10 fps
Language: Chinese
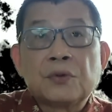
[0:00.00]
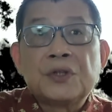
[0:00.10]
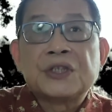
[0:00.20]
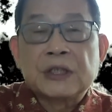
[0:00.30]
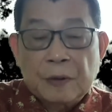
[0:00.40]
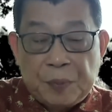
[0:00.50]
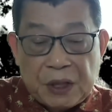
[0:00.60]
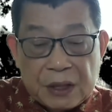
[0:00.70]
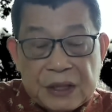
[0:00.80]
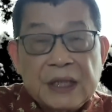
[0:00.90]
对此的
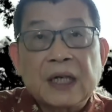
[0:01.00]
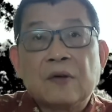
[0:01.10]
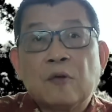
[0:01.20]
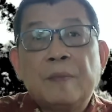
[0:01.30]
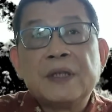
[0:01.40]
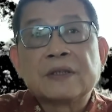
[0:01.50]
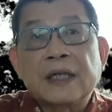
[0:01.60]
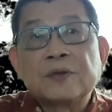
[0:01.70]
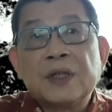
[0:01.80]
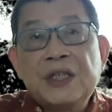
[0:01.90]
评价我没有
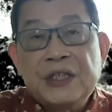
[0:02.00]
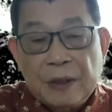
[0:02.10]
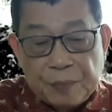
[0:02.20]
太多的意见